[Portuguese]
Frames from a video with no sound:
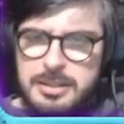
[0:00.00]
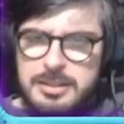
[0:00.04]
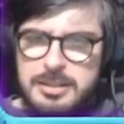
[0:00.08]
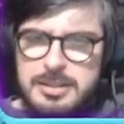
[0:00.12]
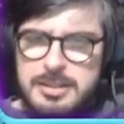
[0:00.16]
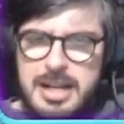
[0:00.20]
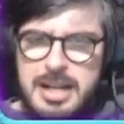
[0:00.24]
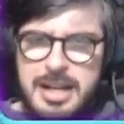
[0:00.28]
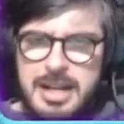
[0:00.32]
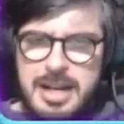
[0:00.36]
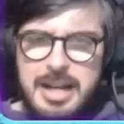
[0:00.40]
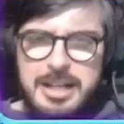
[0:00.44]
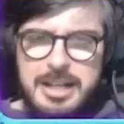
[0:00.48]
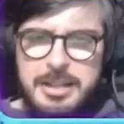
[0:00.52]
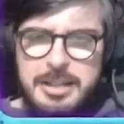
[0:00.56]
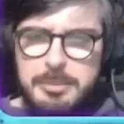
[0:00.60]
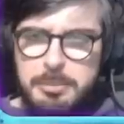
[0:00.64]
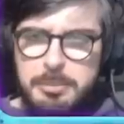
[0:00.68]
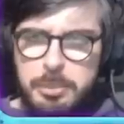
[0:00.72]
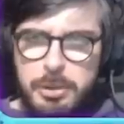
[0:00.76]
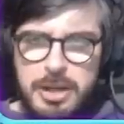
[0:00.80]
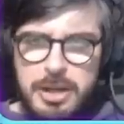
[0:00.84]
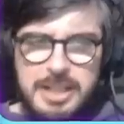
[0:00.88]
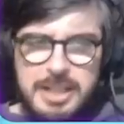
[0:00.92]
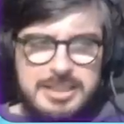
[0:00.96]
Caralho, que
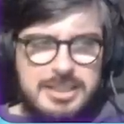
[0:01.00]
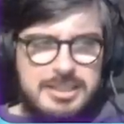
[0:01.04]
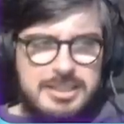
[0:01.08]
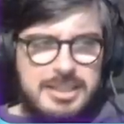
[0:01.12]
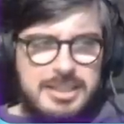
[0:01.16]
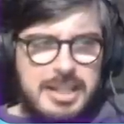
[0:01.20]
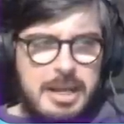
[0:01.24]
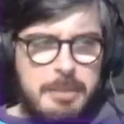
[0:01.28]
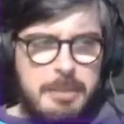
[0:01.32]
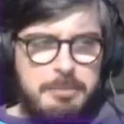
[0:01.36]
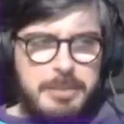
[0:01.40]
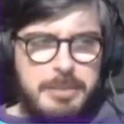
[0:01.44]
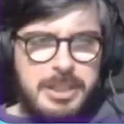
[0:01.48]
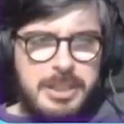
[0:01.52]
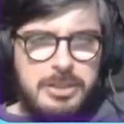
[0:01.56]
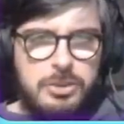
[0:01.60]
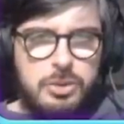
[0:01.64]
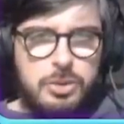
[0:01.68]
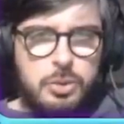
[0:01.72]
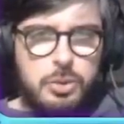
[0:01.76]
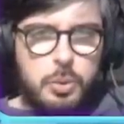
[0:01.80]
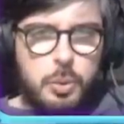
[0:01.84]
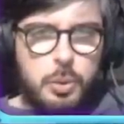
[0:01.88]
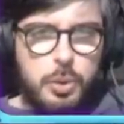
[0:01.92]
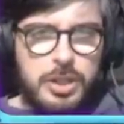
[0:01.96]
porra é essa? Tem a
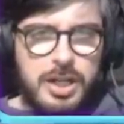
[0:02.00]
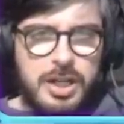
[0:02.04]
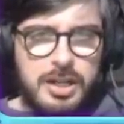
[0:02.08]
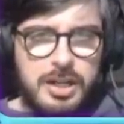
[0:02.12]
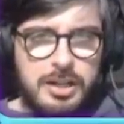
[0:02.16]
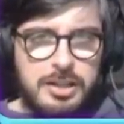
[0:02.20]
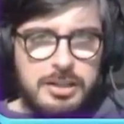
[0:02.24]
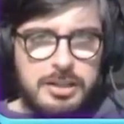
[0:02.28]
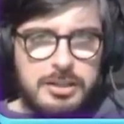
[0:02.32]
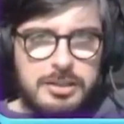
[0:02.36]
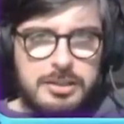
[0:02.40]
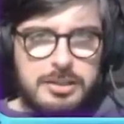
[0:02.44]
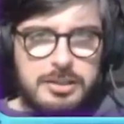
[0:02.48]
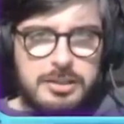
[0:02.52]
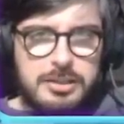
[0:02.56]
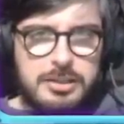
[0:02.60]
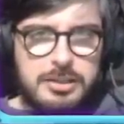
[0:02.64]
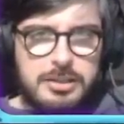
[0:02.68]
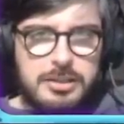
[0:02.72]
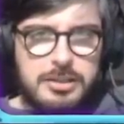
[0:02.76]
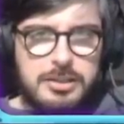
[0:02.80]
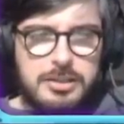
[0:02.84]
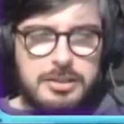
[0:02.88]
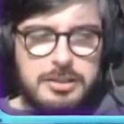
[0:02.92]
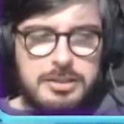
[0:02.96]
pintura
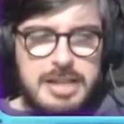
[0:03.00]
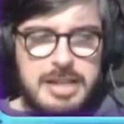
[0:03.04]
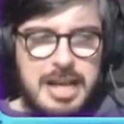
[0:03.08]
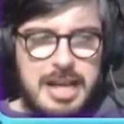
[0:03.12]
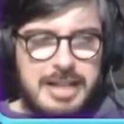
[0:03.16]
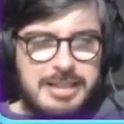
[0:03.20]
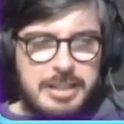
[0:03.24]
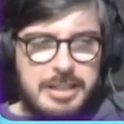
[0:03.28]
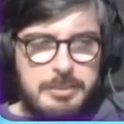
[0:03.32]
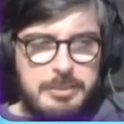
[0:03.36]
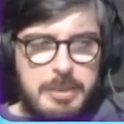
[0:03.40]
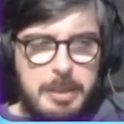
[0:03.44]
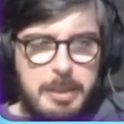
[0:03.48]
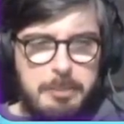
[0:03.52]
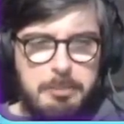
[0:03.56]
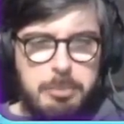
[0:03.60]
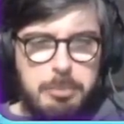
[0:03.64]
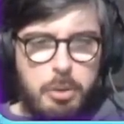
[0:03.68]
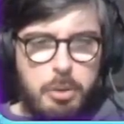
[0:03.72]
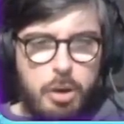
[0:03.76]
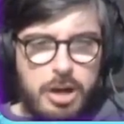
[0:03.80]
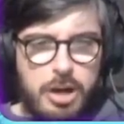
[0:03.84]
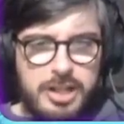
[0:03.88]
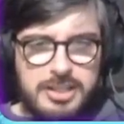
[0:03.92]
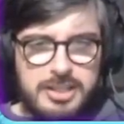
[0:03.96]
e aí tem uma
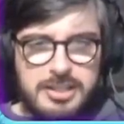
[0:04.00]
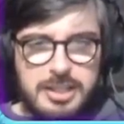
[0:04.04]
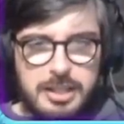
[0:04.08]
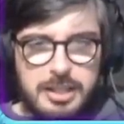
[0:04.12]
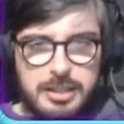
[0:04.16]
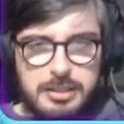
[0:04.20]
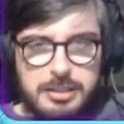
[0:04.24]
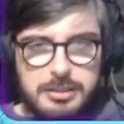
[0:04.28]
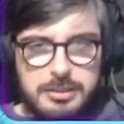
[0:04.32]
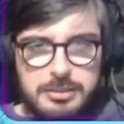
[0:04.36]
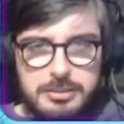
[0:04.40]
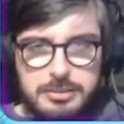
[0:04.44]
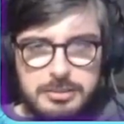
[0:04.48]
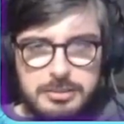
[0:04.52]
porta...